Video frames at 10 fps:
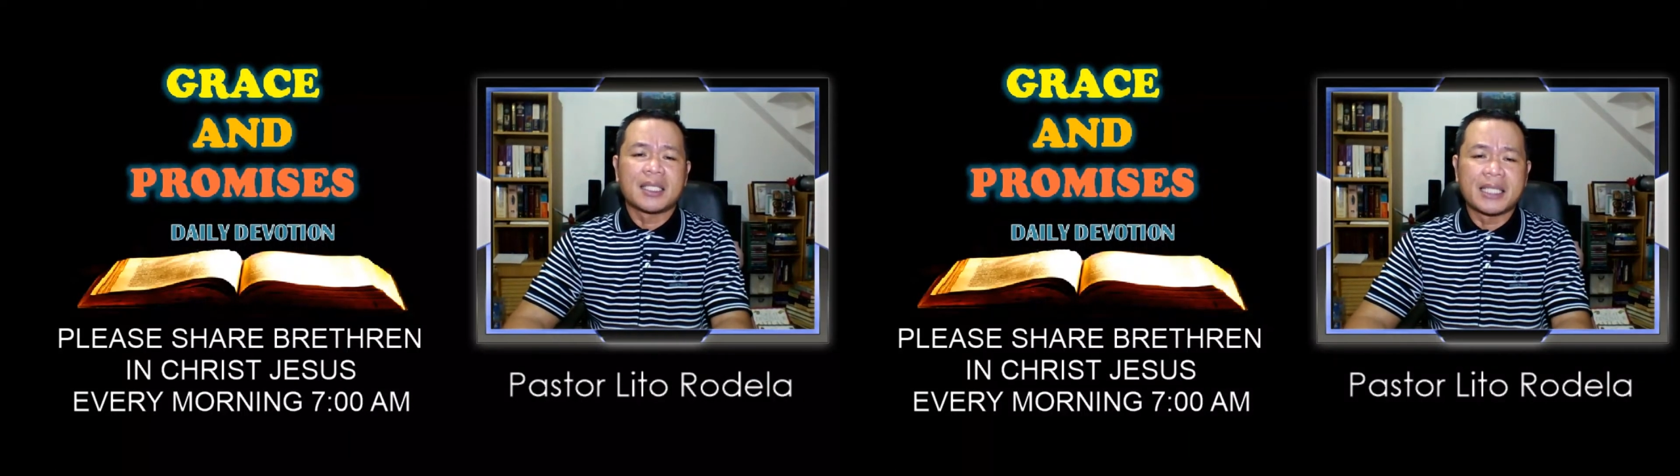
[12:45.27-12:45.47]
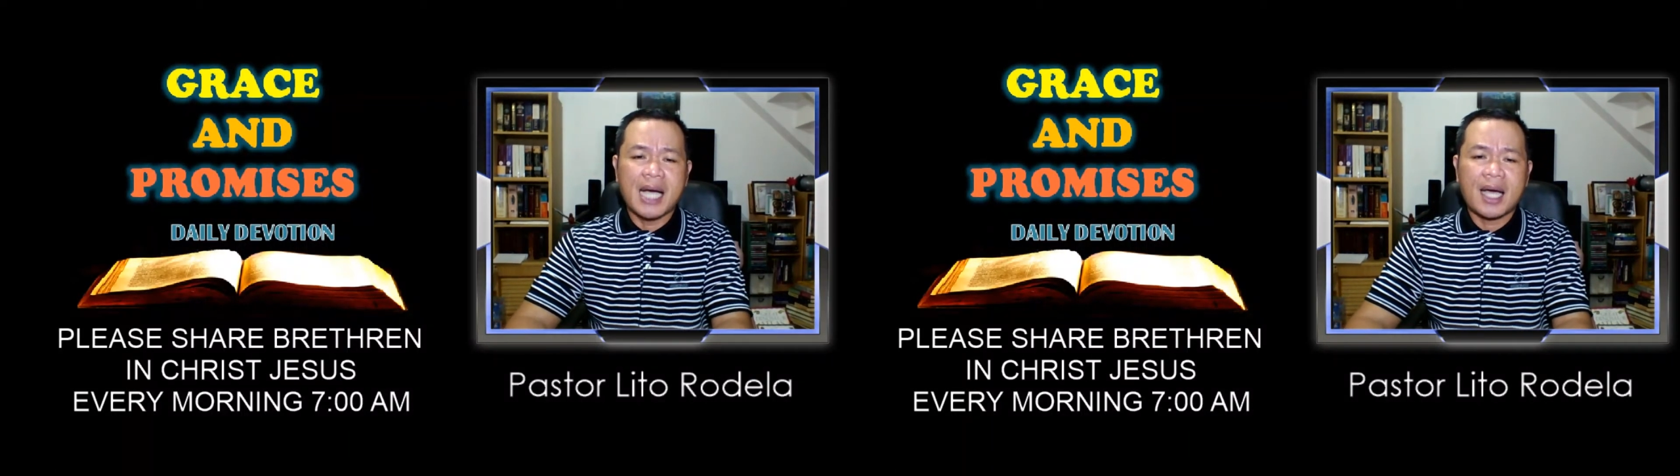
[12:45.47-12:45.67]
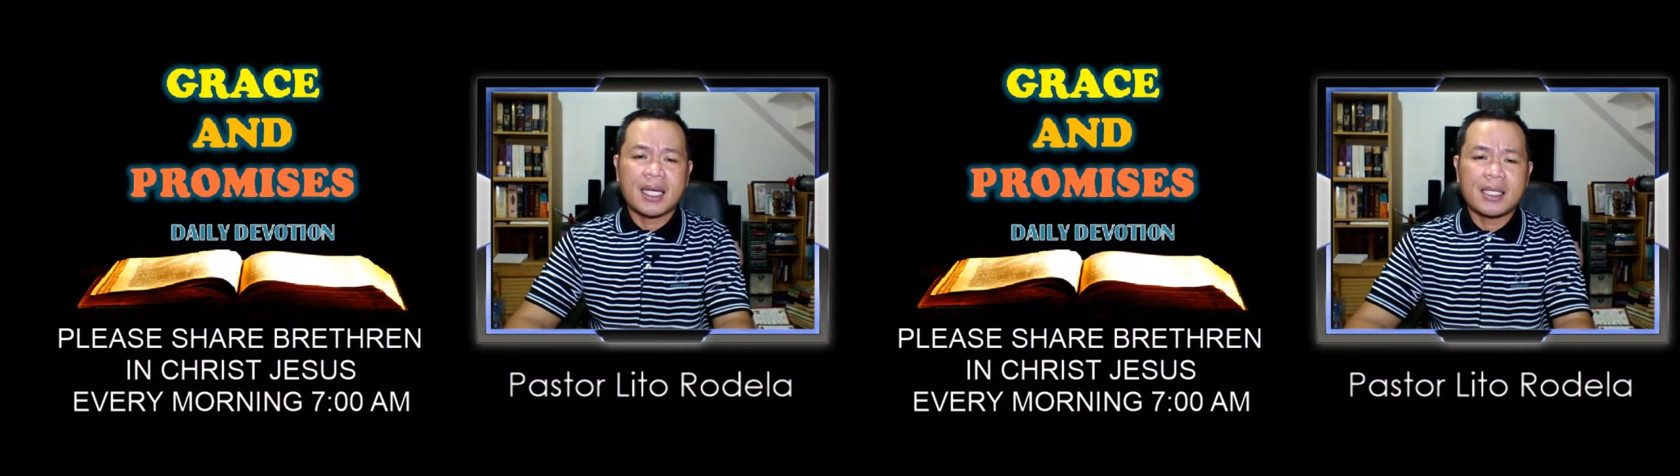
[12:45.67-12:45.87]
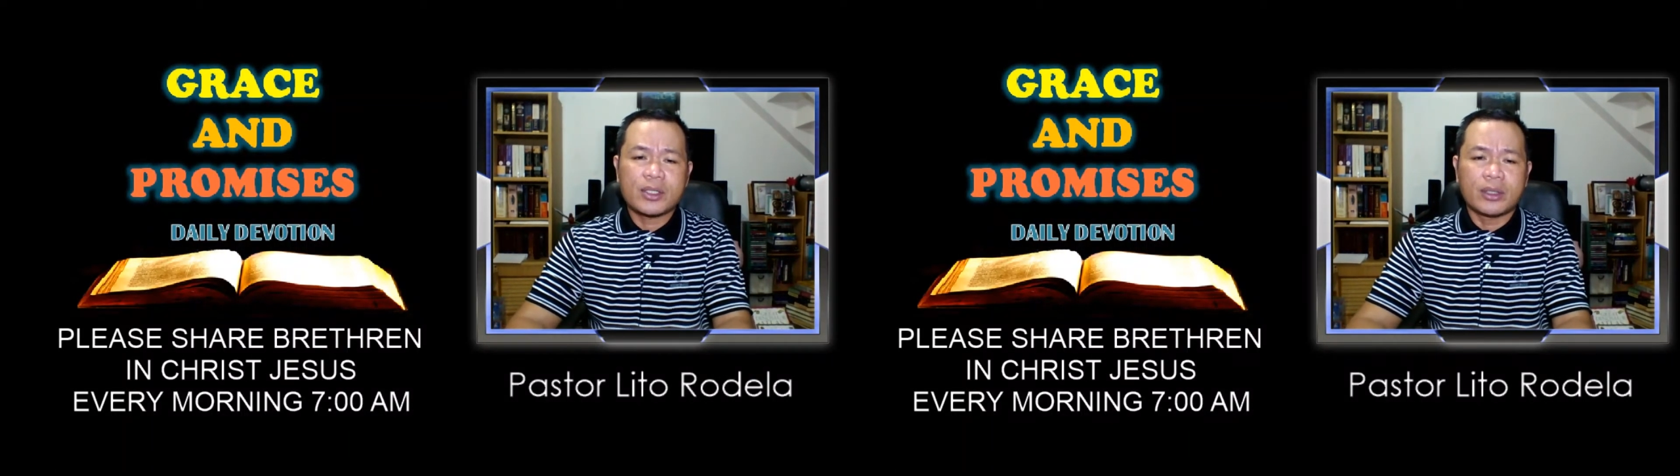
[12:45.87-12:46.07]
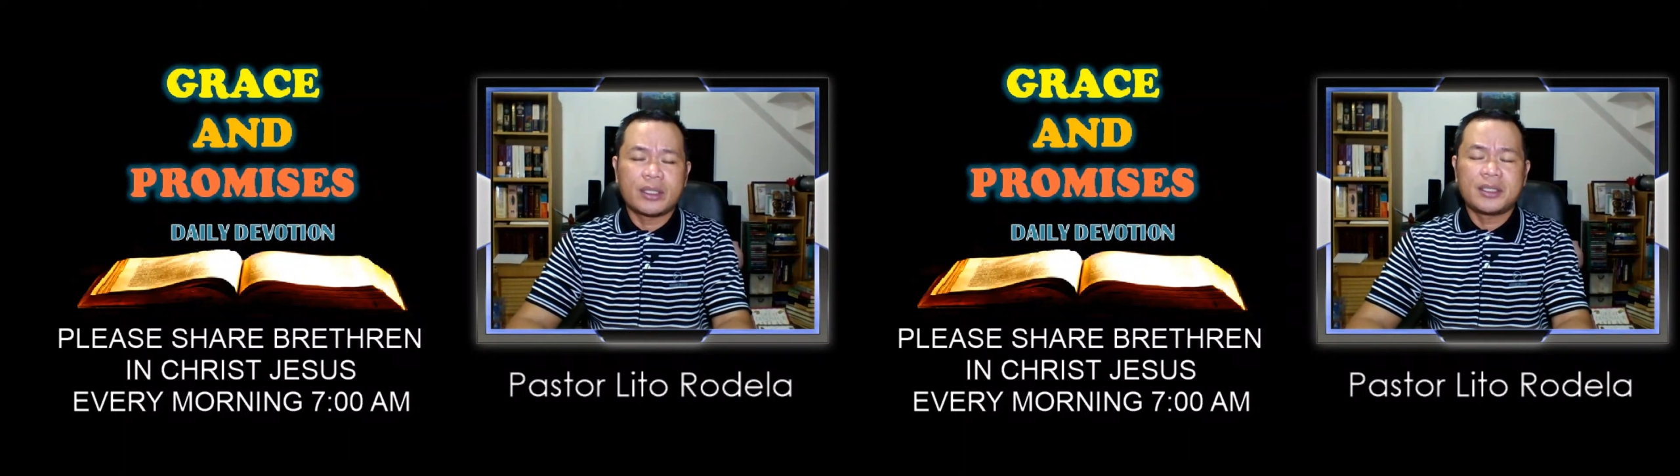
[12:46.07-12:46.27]

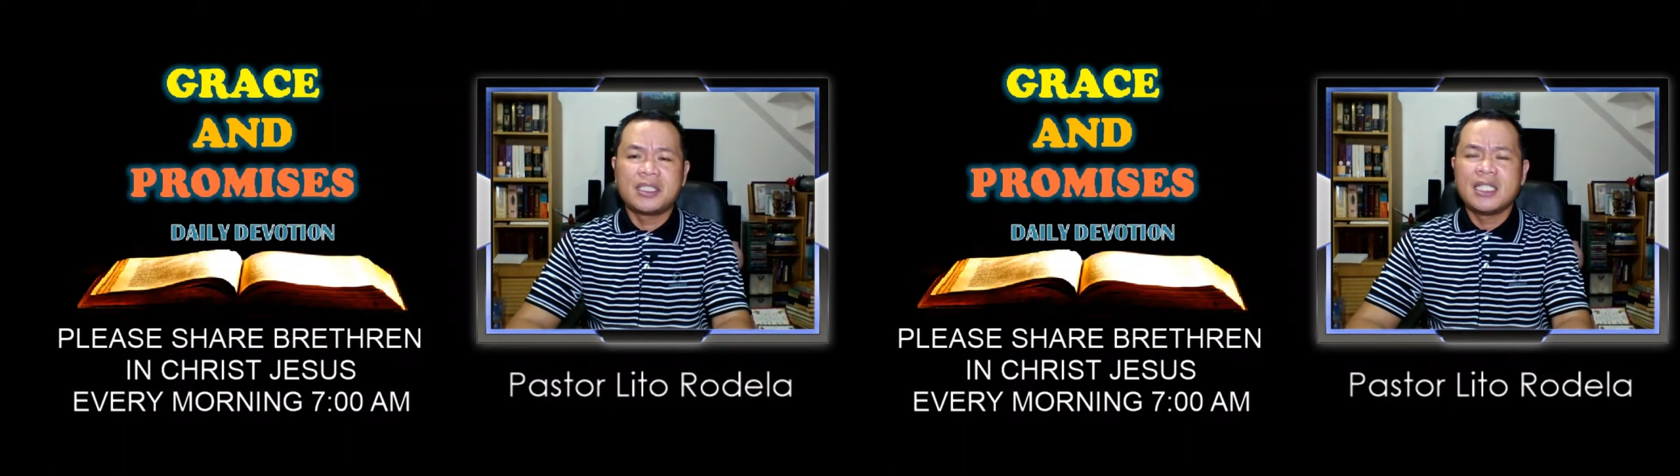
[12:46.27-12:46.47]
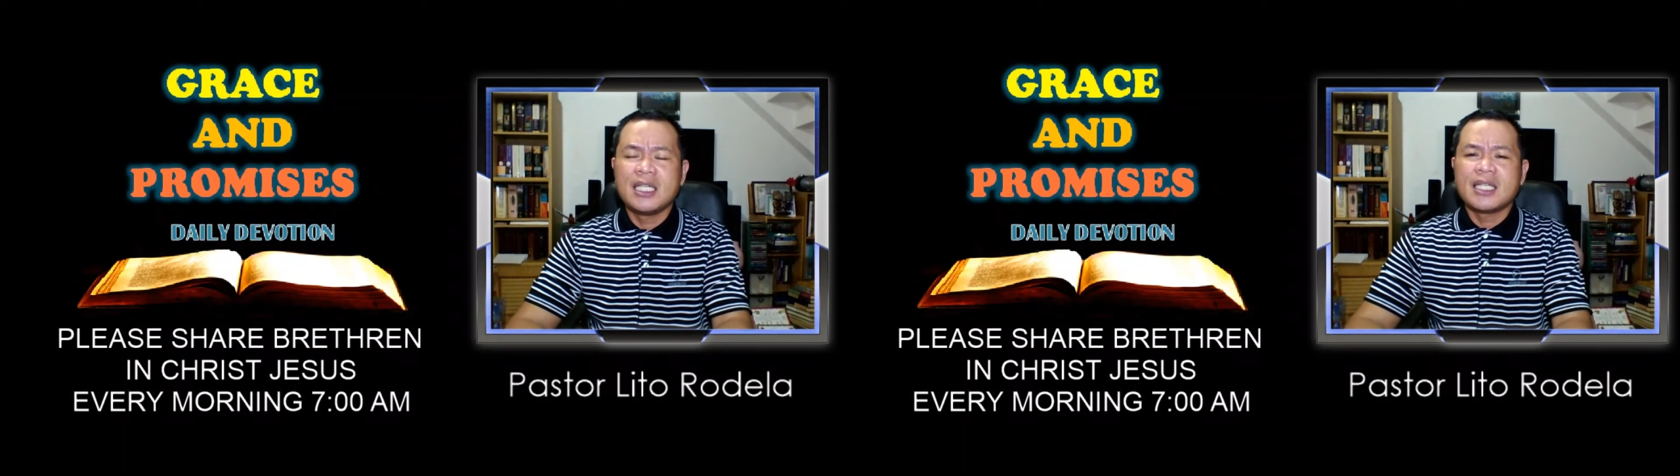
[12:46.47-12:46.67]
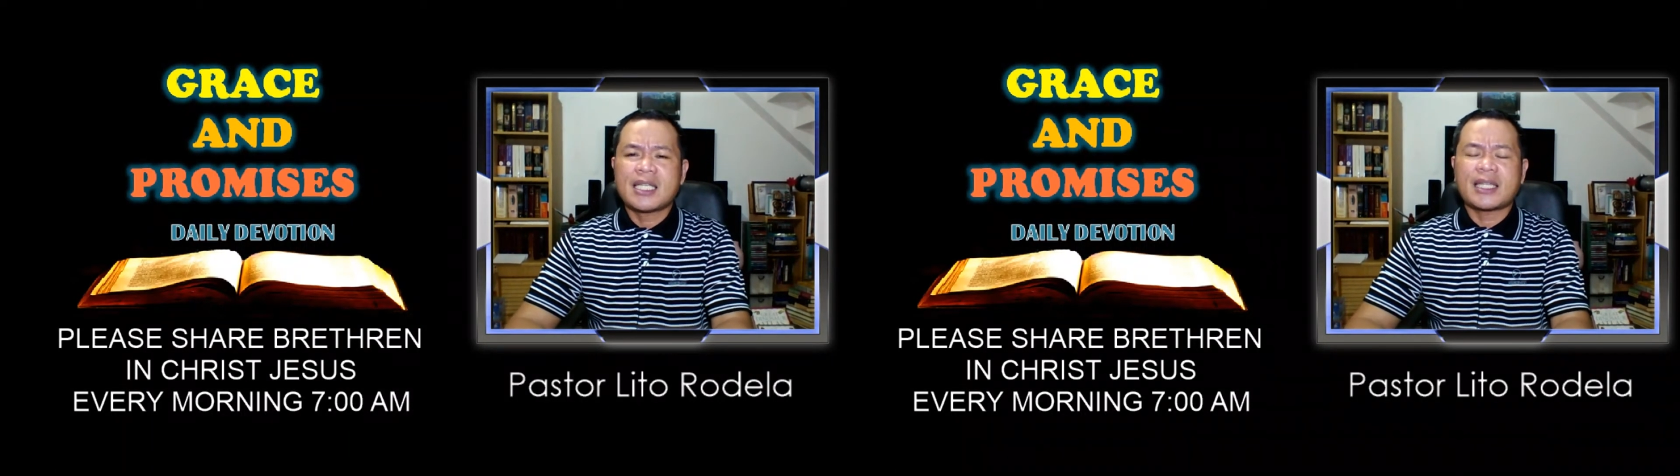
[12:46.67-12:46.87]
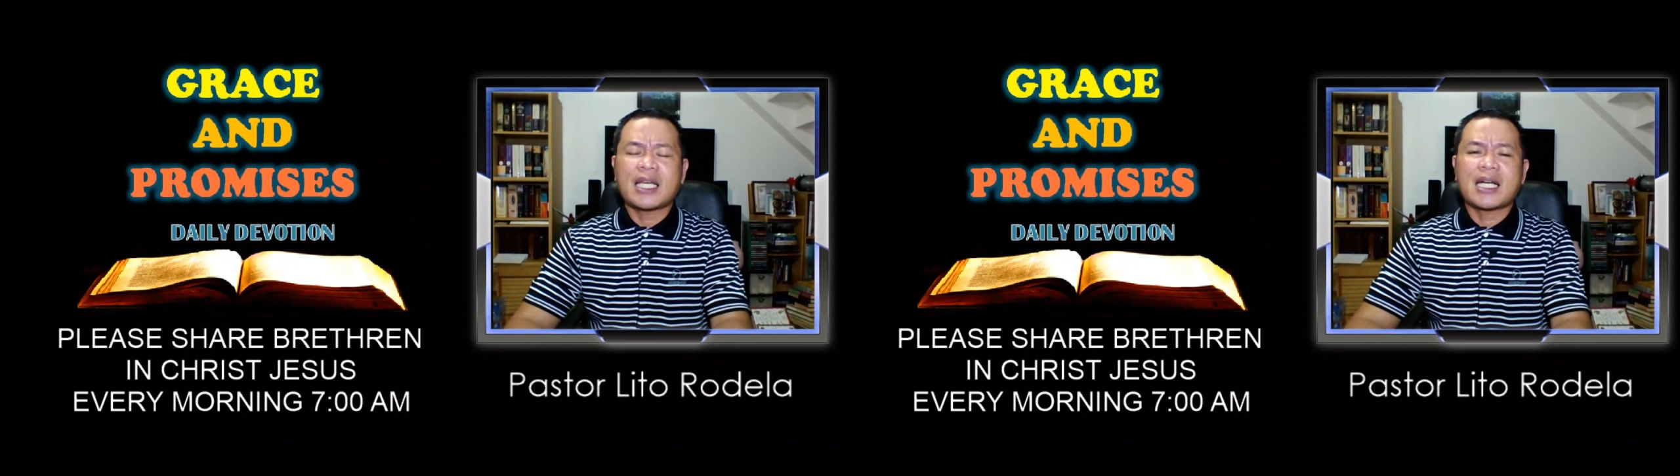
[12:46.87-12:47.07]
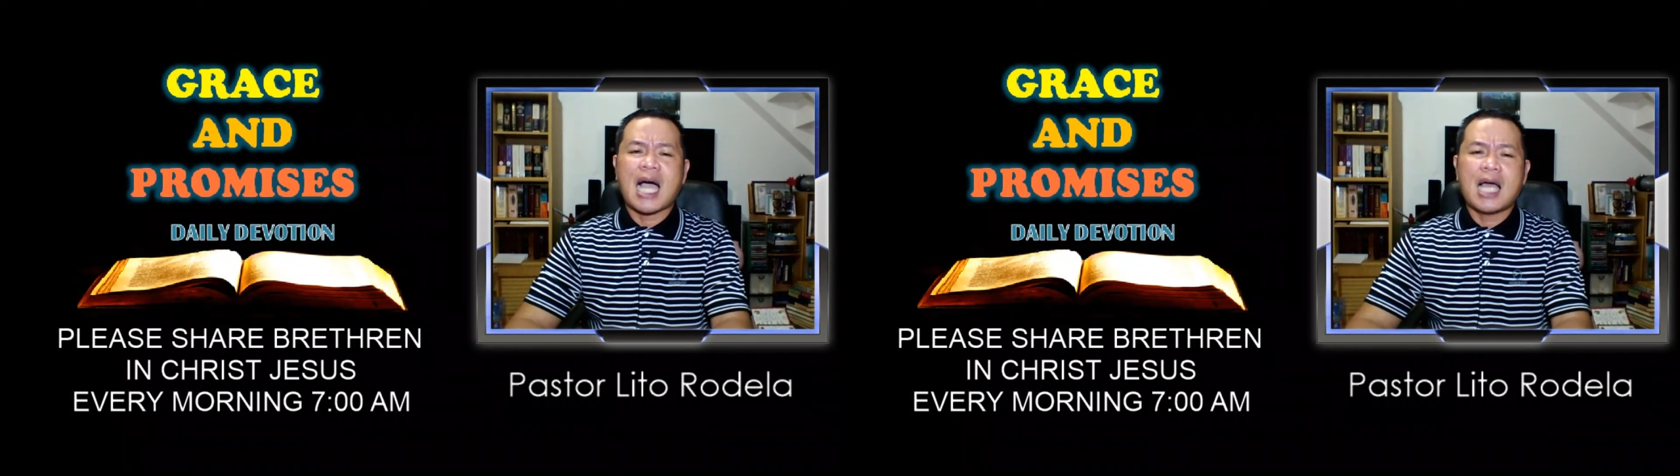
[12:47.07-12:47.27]
garrison, sa
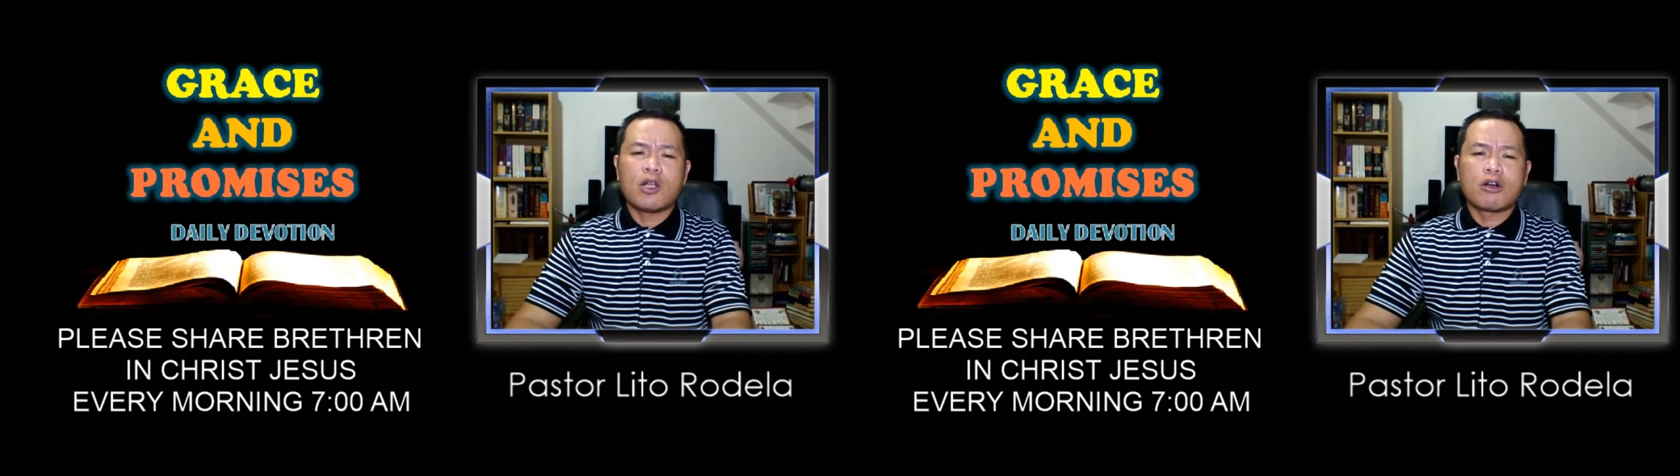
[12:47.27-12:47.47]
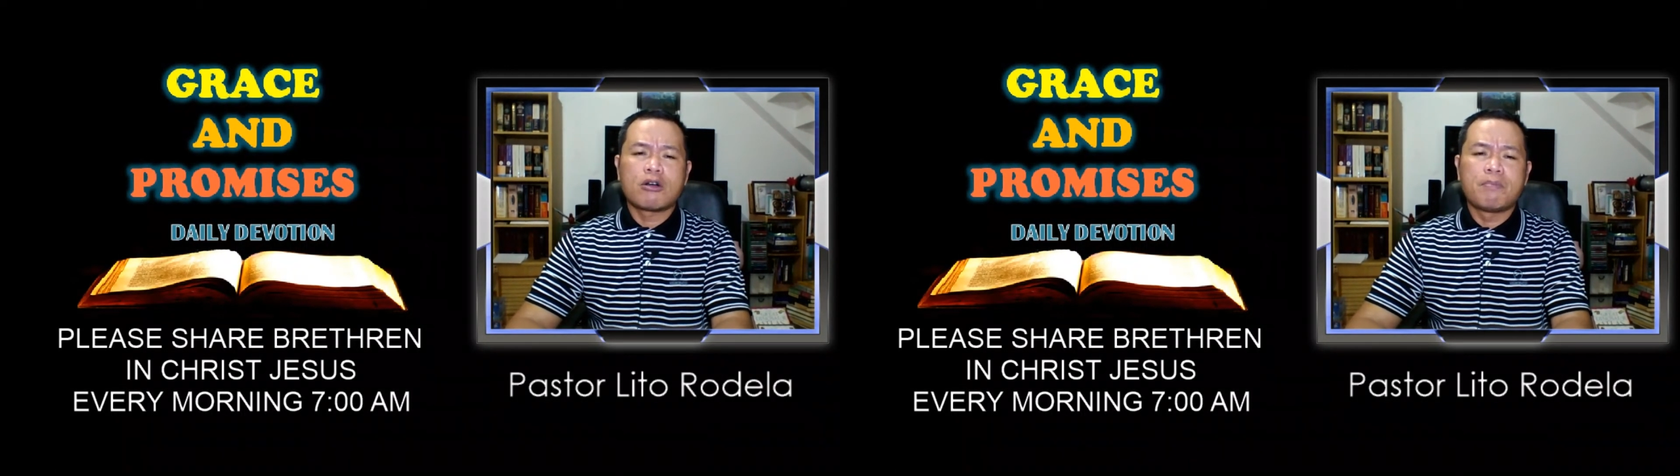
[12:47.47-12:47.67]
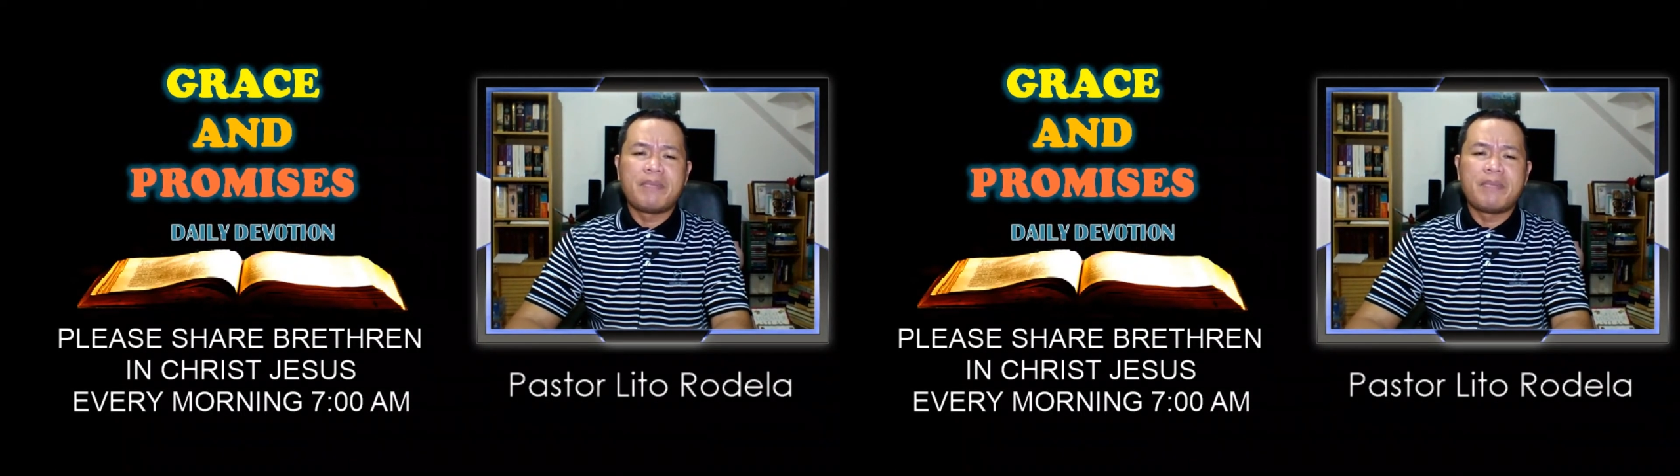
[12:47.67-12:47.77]
Tagalog,